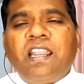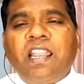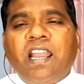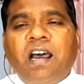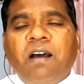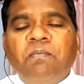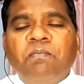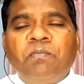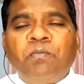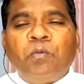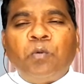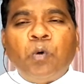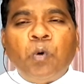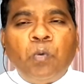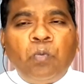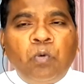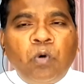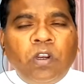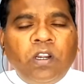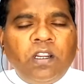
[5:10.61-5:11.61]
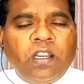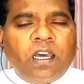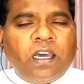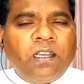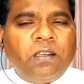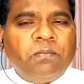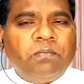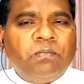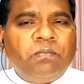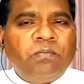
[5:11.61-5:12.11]
நாம் ஒவ்வொரு
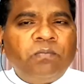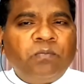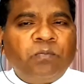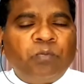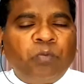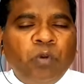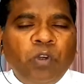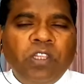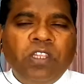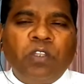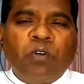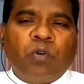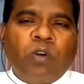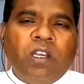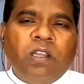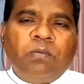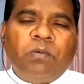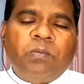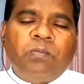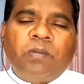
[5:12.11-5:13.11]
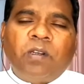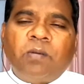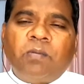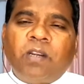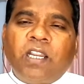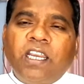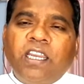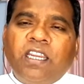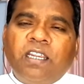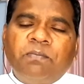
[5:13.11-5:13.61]
நாளும் புரிந்து கொள்ளவும் நாம்
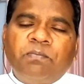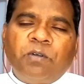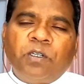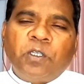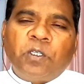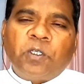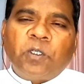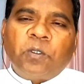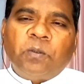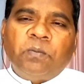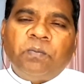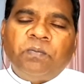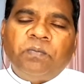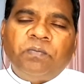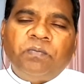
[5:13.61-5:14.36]
அழைக்கப்படுகிறோம்